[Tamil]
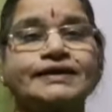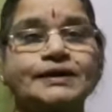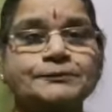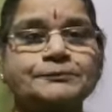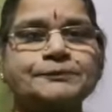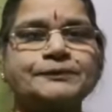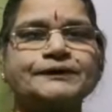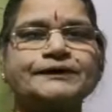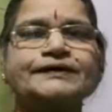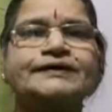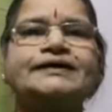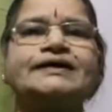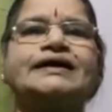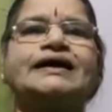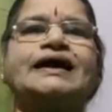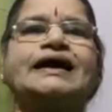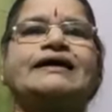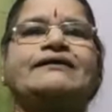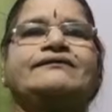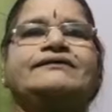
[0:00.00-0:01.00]
இப்போது
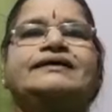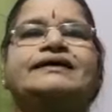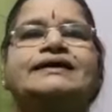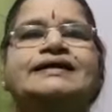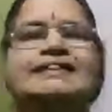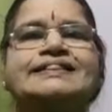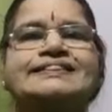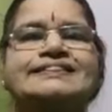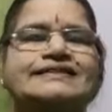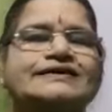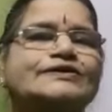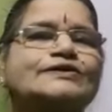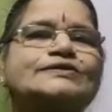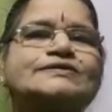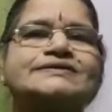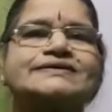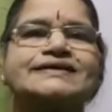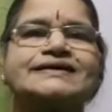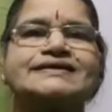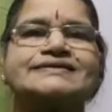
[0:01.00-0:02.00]
அவர்
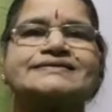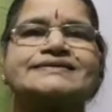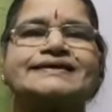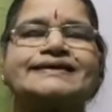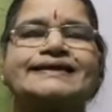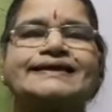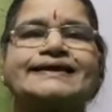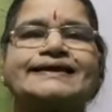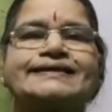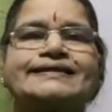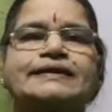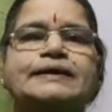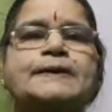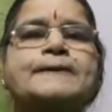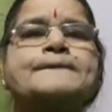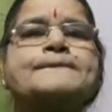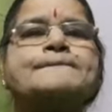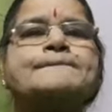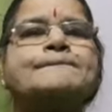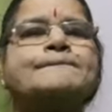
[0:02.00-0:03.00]
தனுசு ராசியிலிருந்து
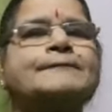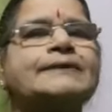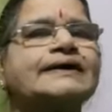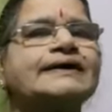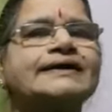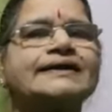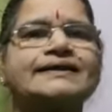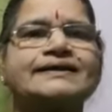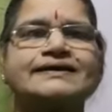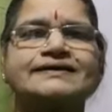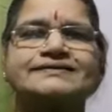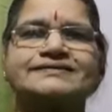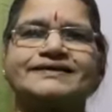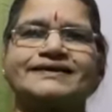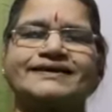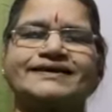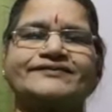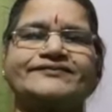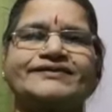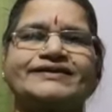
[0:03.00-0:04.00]
மகர
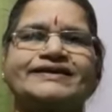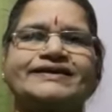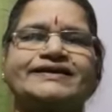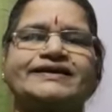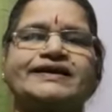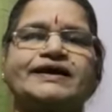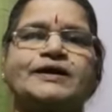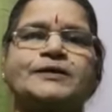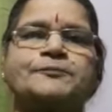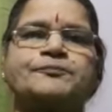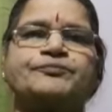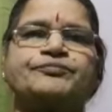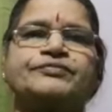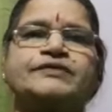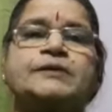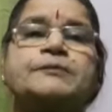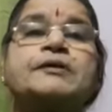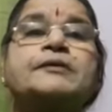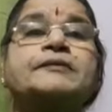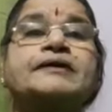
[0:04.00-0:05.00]
ராசிக்கு வருகிறார்
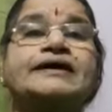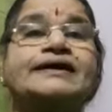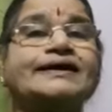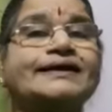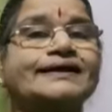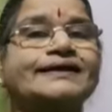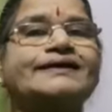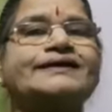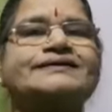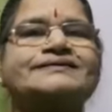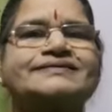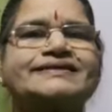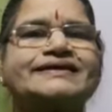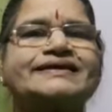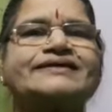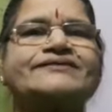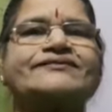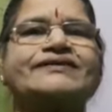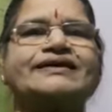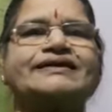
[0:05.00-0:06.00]
இப்போ மகர
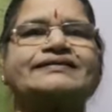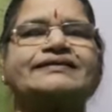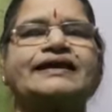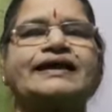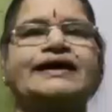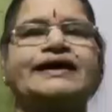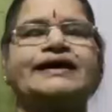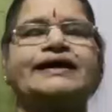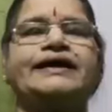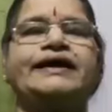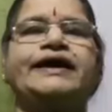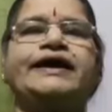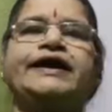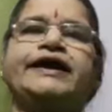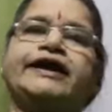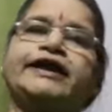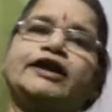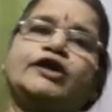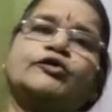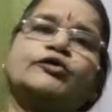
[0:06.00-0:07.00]
ராசிக்கு வரதில்
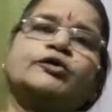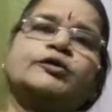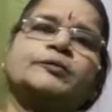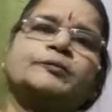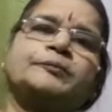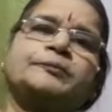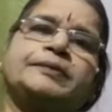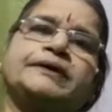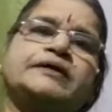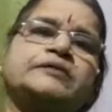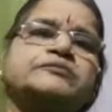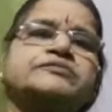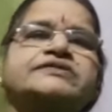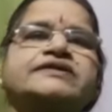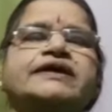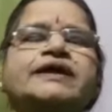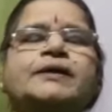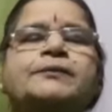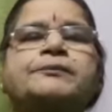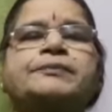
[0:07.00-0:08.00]
என்ன ஒரு பெரும்
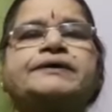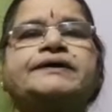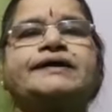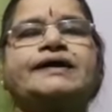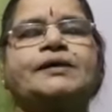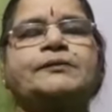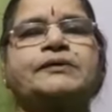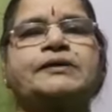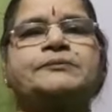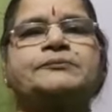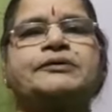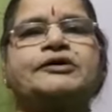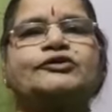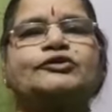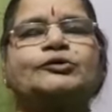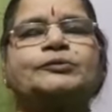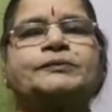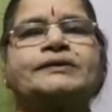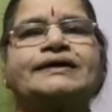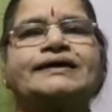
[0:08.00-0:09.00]
சிறப்பு அப்படின்னு
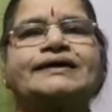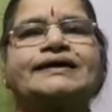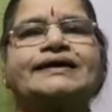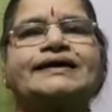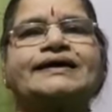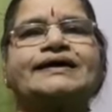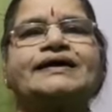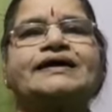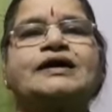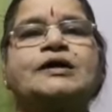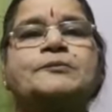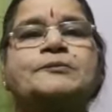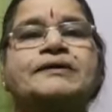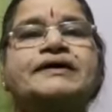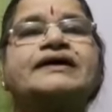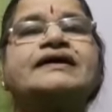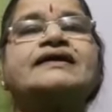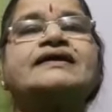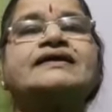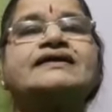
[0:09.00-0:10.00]
பார்த்தோம்னாக்கா
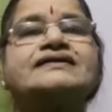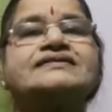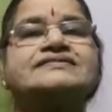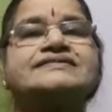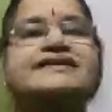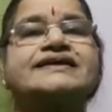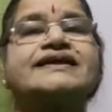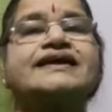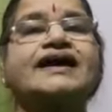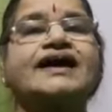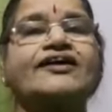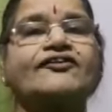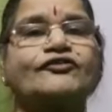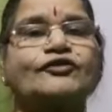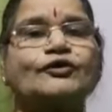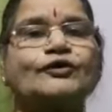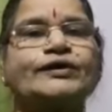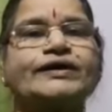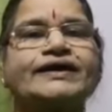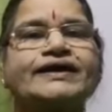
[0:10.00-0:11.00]
மகர ராசி
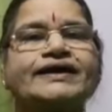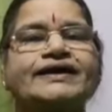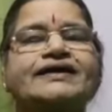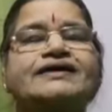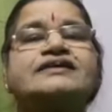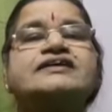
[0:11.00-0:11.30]
அவருடைய